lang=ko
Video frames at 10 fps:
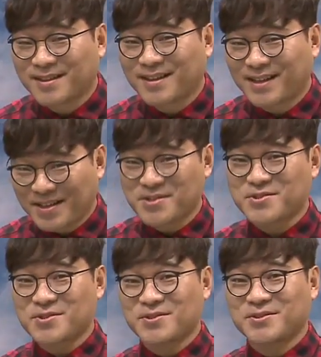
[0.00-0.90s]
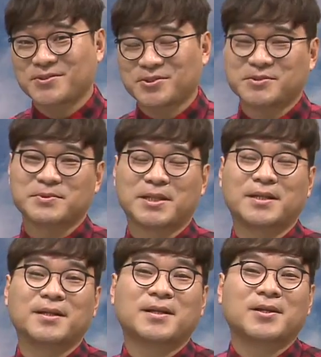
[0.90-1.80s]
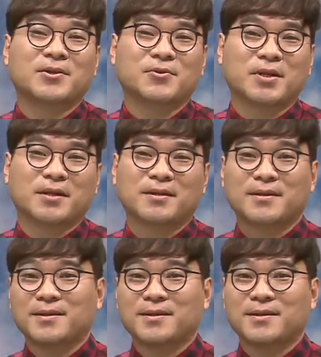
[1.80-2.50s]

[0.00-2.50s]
알겠죠? 좋습니다. 우리